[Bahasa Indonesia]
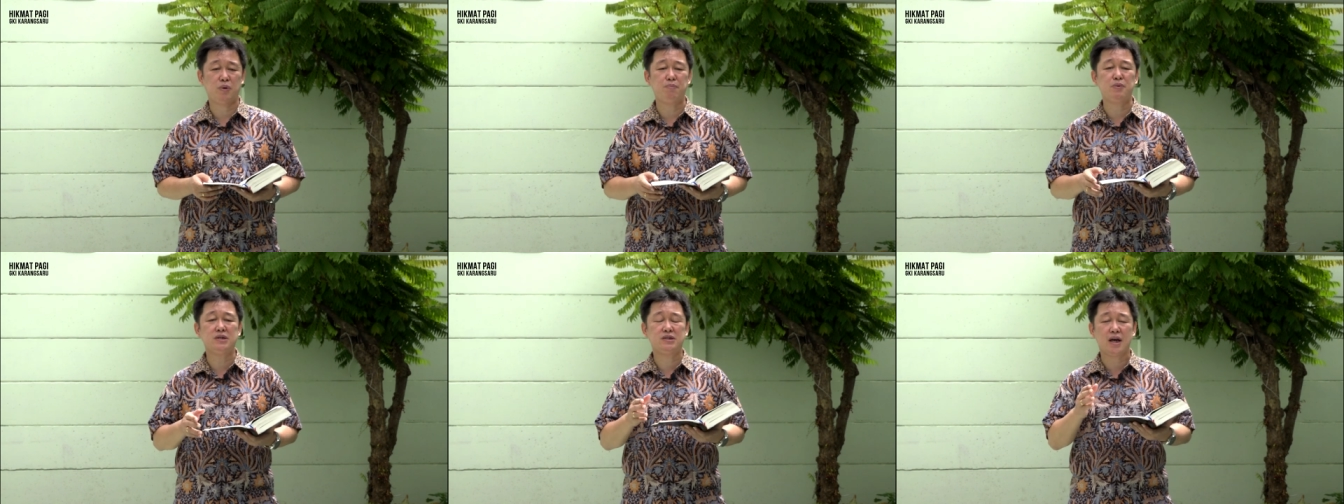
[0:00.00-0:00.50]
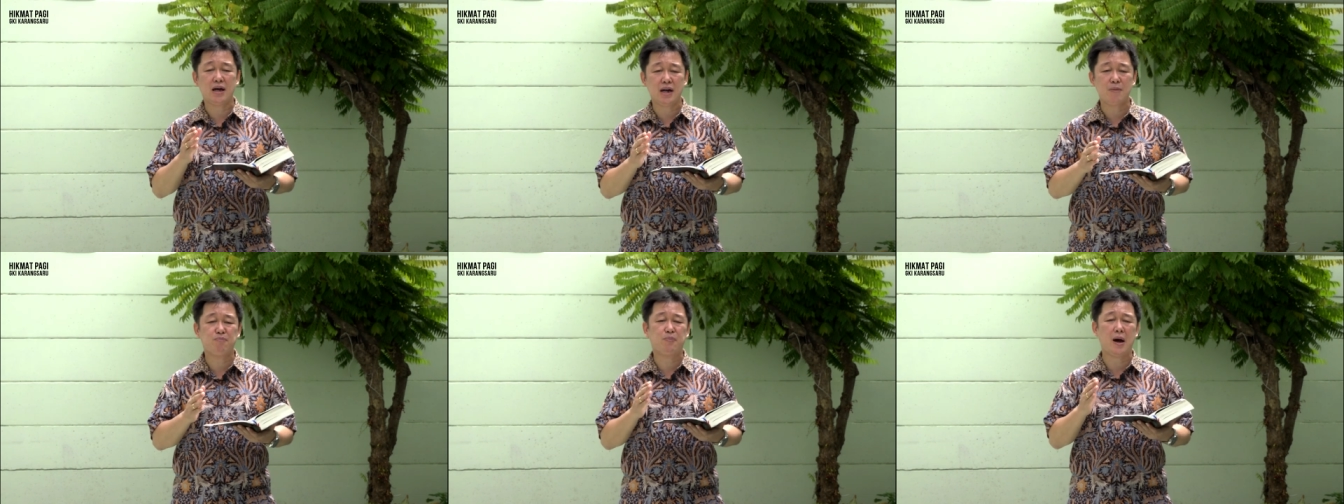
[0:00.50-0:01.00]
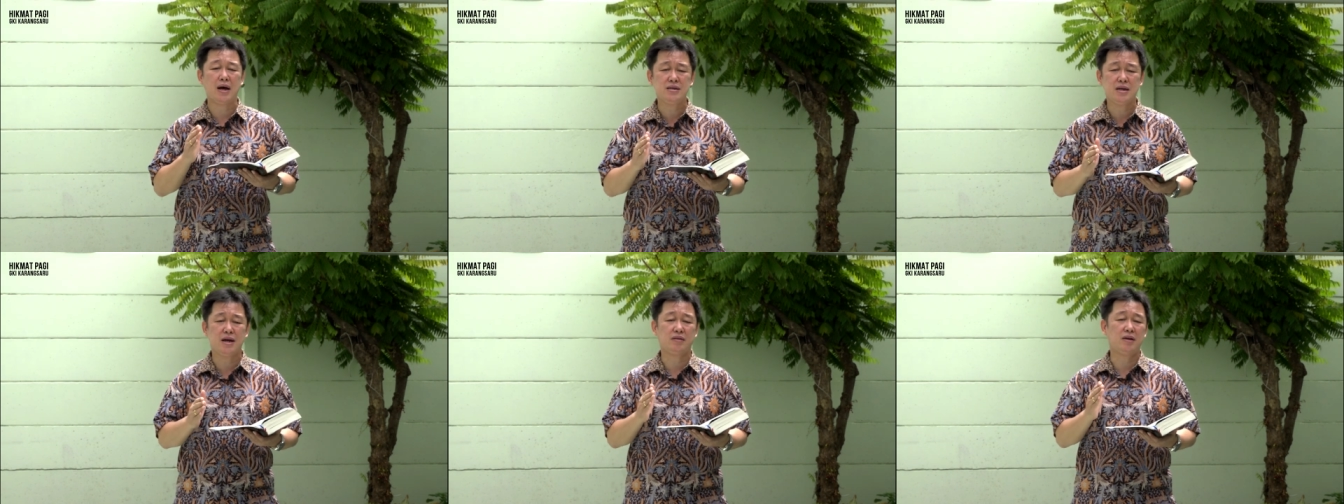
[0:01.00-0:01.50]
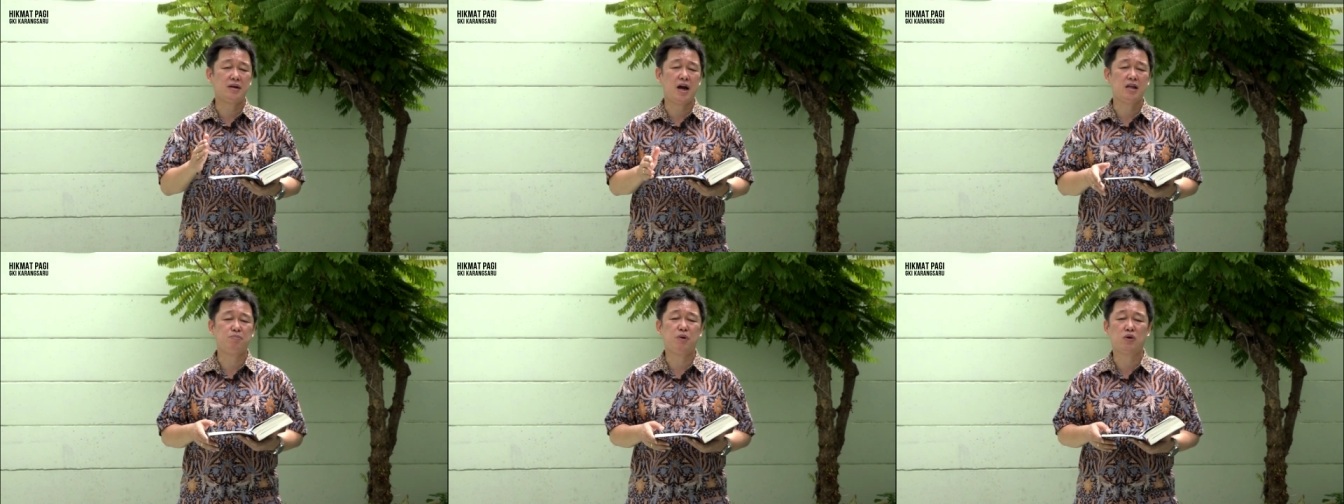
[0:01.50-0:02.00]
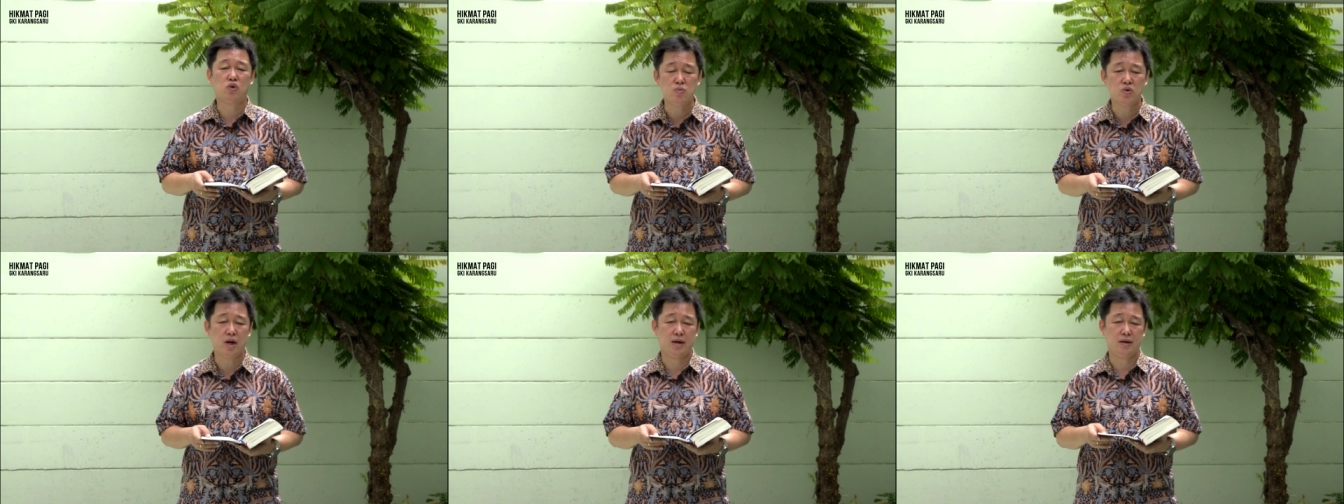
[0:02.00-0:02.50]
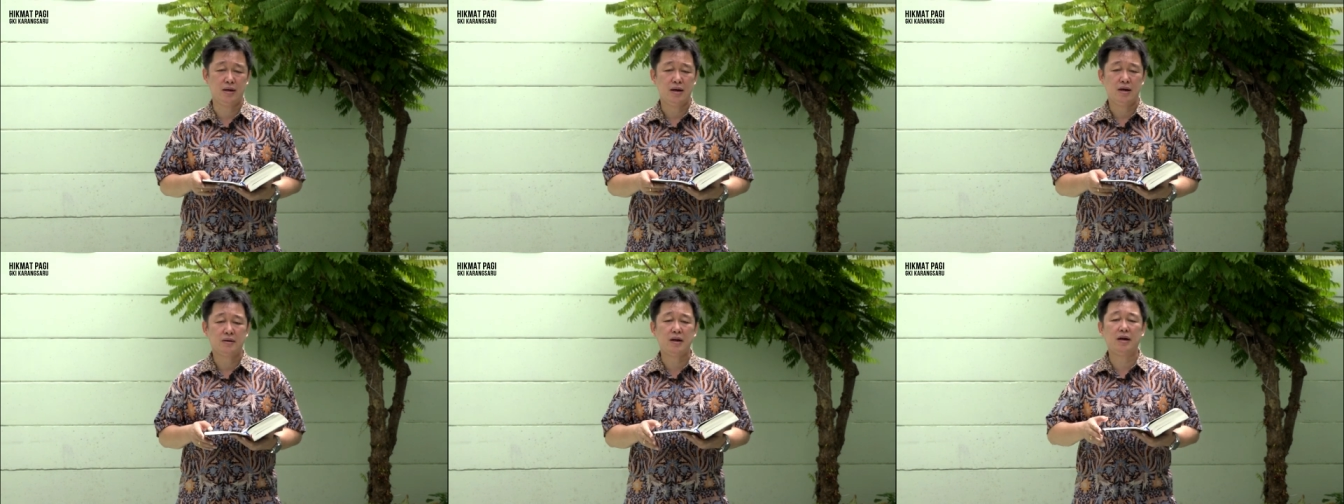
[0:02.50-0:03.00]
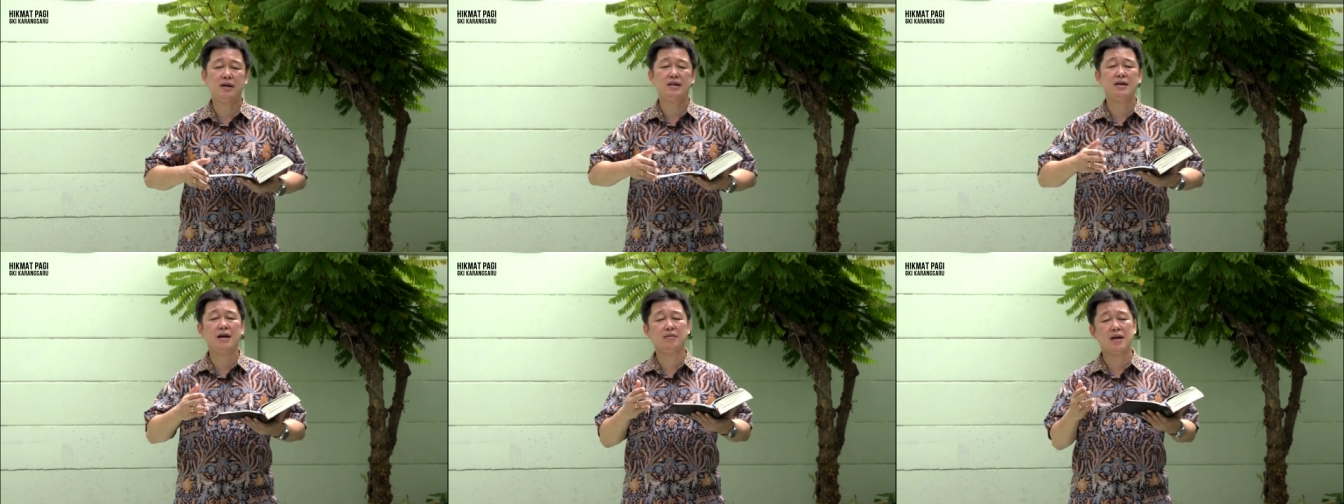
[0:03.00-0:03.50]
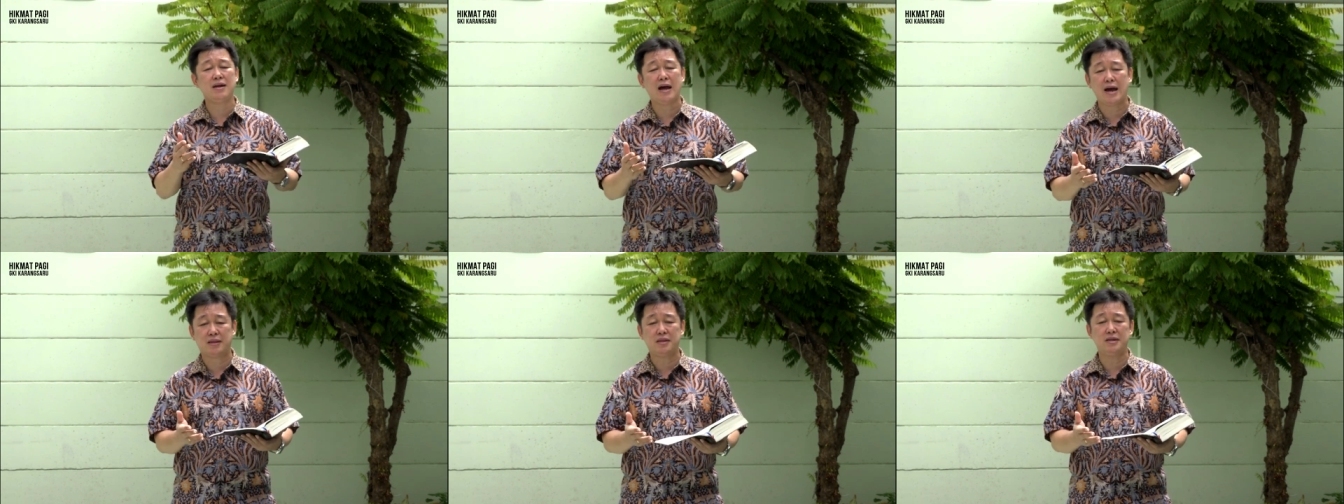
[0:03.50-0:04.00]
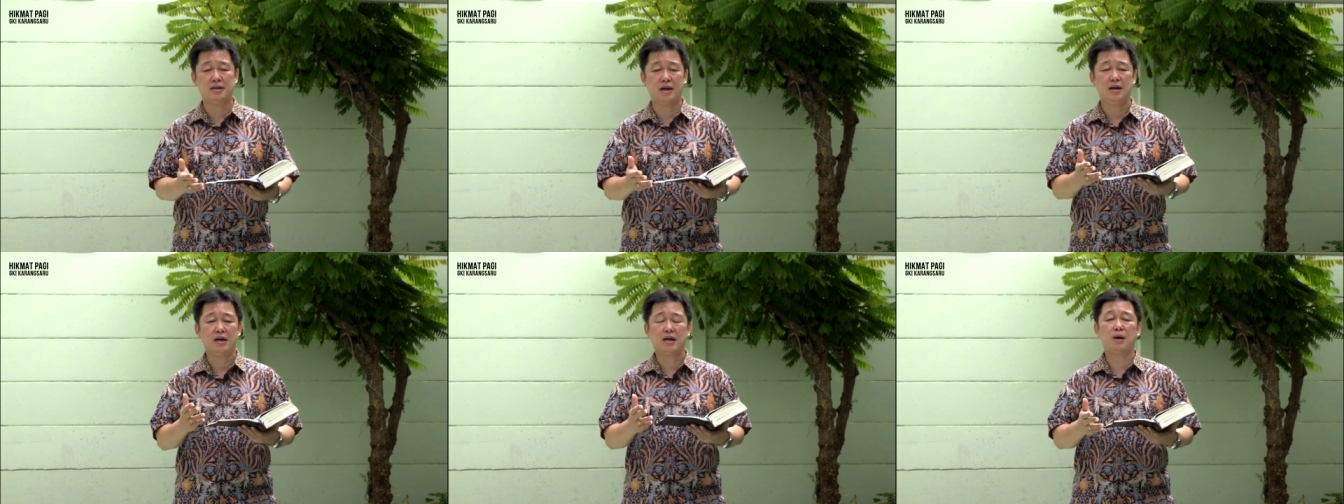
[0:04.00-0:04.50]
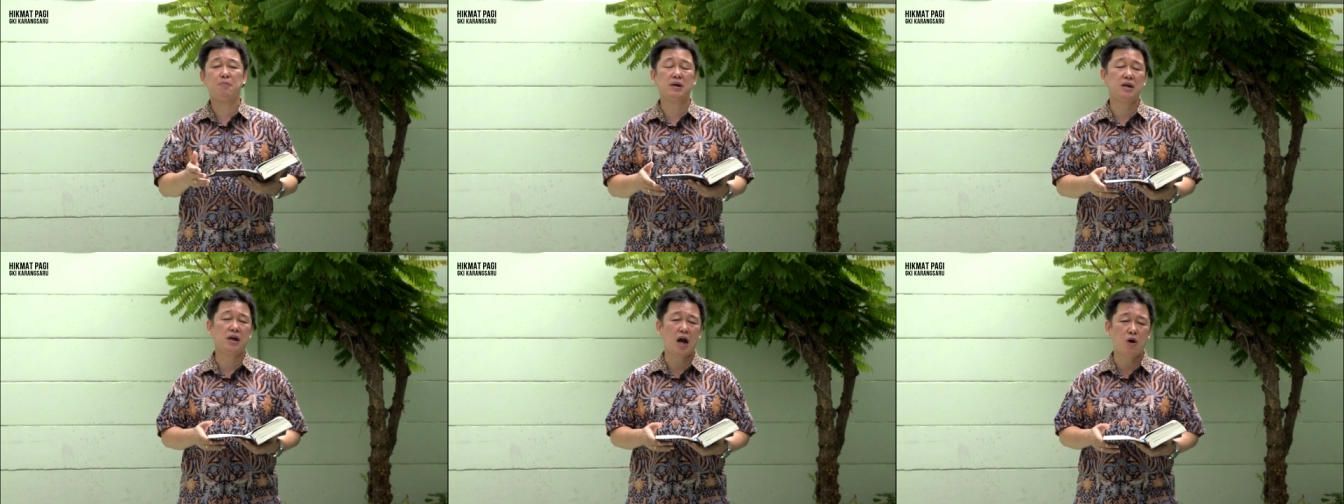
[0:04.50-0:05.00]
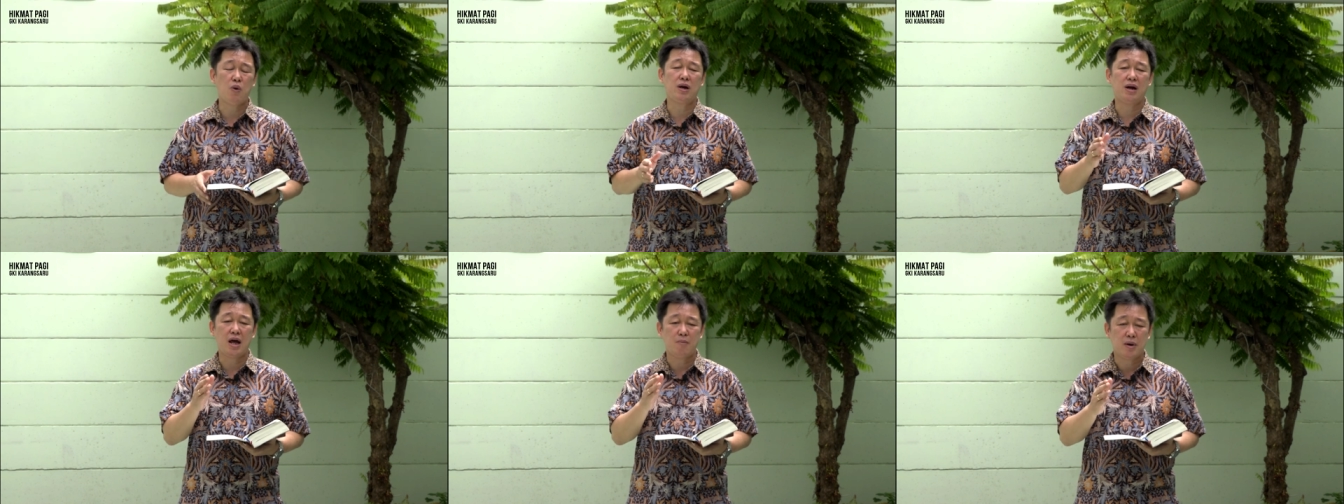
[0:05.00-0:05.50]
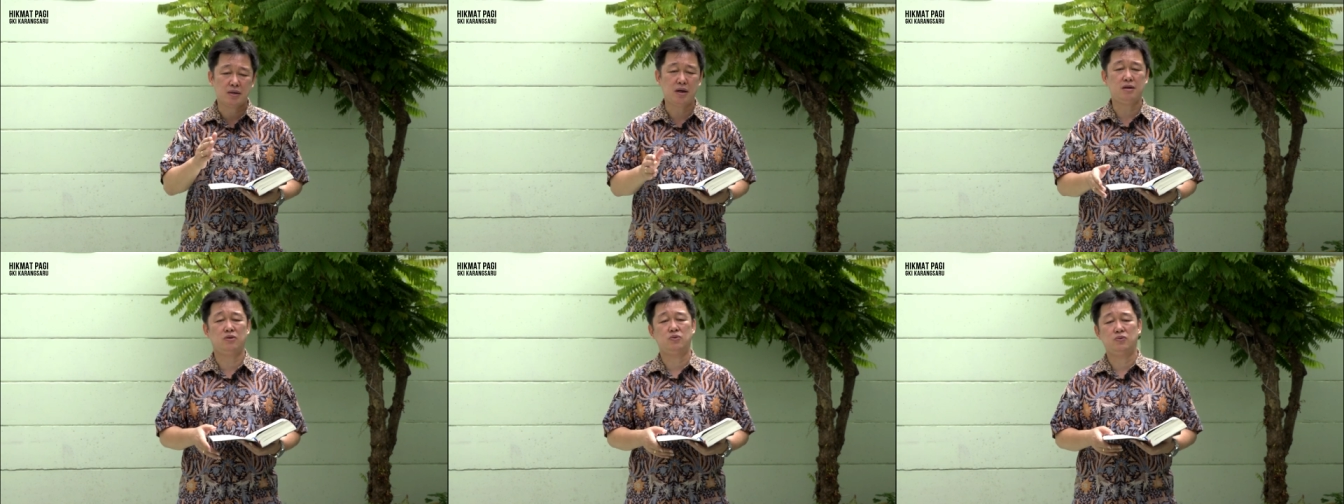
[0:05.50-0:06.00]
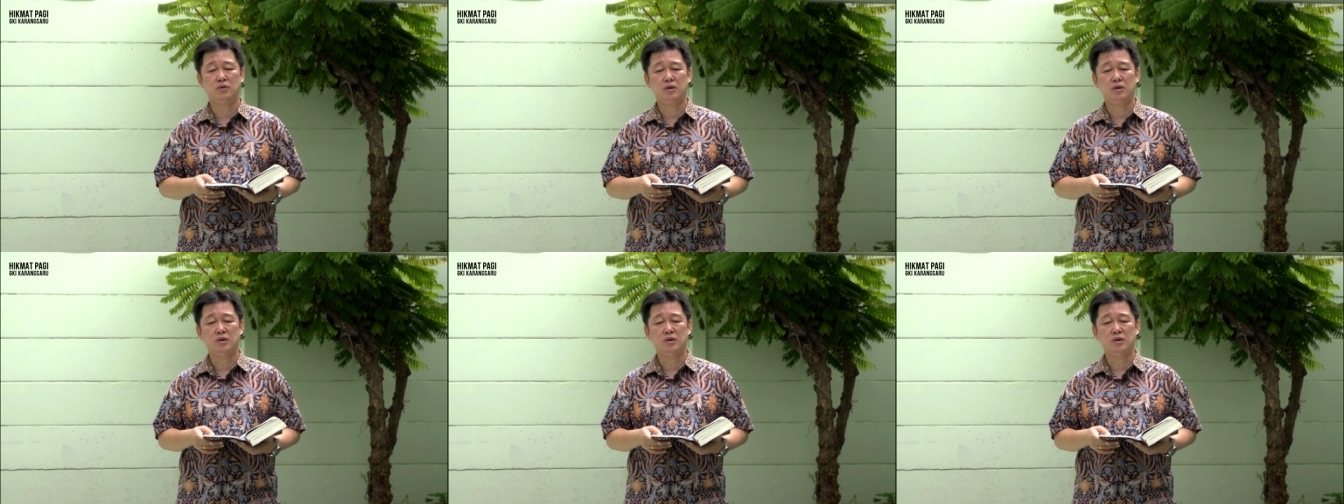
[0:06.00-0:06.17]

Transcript: berbicara banyak terkait pergumulan dan niatan hatinya kepada kawan lamanya itu.